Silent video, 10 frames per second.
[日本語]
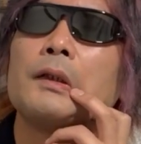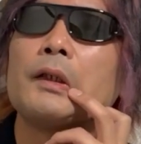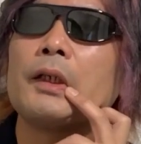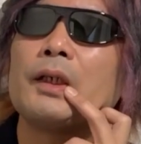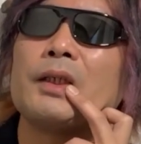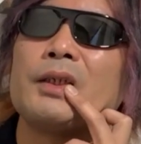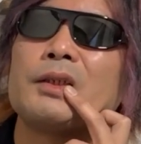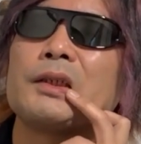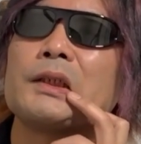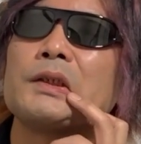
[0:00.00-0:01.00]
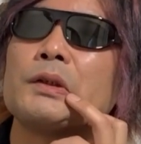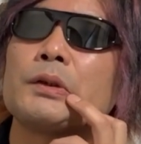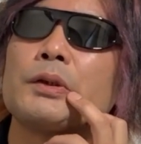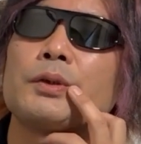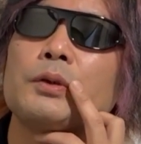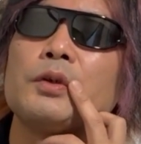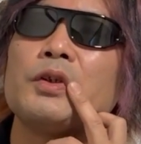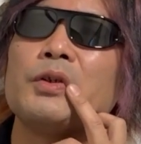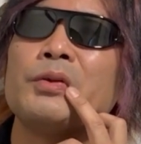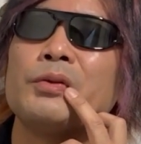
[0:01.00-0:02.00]
で、ディスチャージの曲の
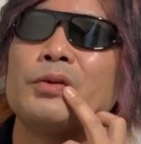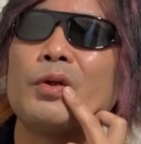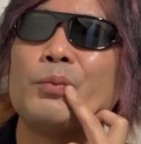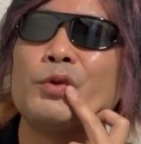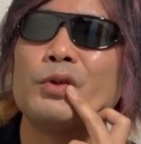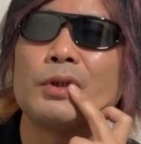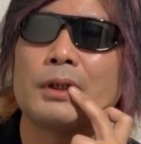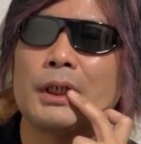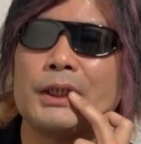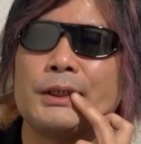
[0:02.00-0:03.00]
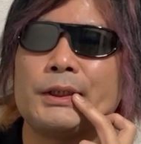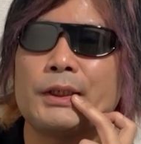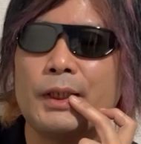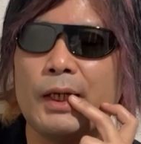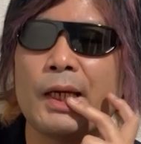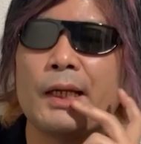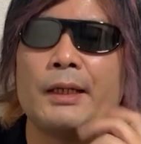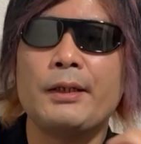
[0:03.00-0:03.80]
リフを分解して、